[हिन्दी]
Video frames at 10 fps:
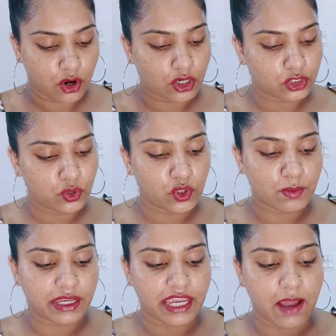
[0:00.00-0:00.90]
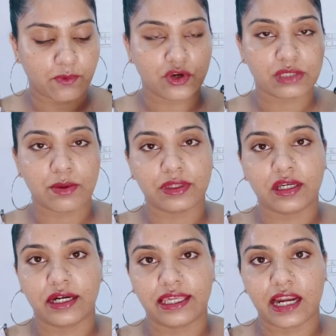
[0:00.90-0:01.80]
और दोनों में ही आपको इसमें भी
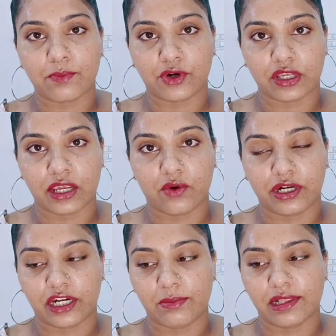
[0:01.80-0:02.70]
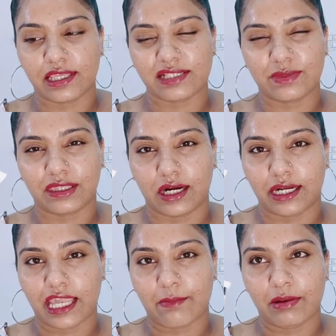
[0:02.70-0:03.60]
थर्टी ग्राम प्रोडक्ट की क्वान्टिटी मिलती है इसमें
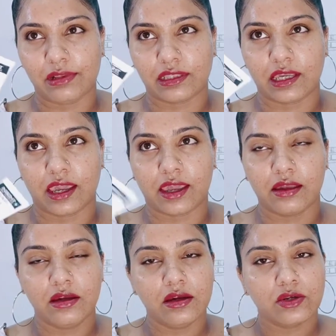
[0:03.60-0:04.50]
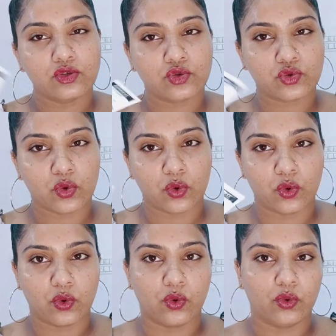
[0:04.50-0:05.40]
थर्टी एम मिलती है सो
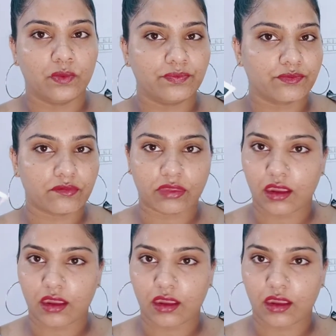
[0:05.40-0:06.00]
so,